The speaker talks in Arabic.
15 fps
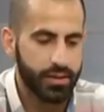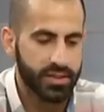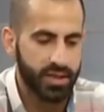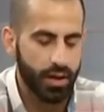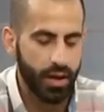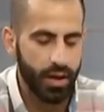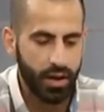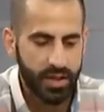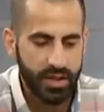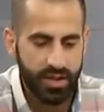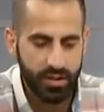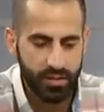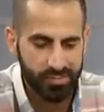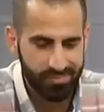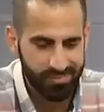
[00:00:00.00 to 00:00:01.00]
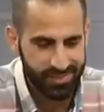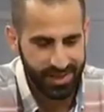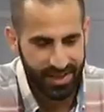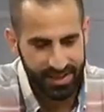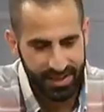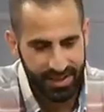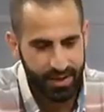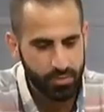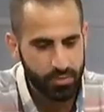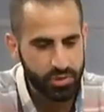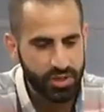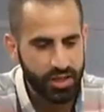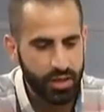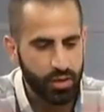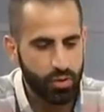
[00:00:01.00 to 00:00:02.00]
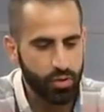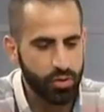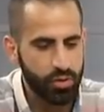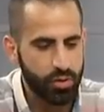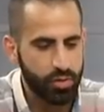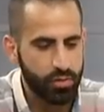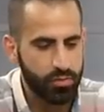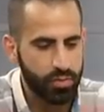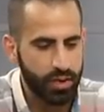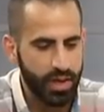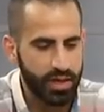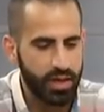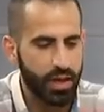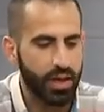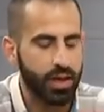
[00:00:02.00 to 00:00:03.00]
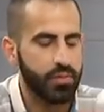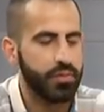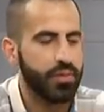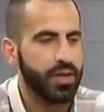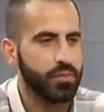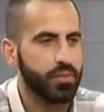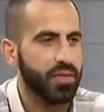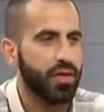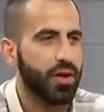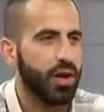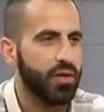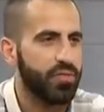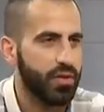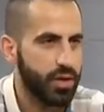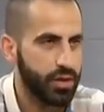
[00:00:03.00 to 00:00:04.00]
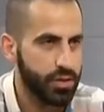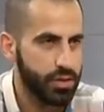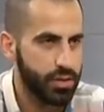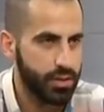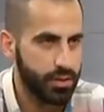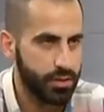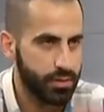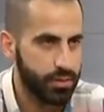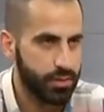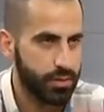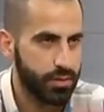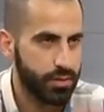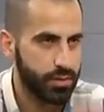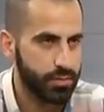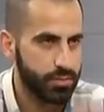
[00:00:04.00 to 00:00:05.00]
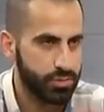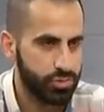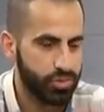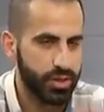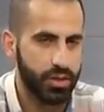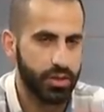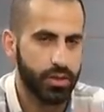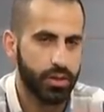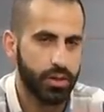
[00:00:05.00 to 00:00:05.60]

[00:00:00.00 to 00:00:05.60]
صراحه هي يعني عندنا مشكله هون بلاقيها انا بالبلد بالثقافه الرياضيه شوي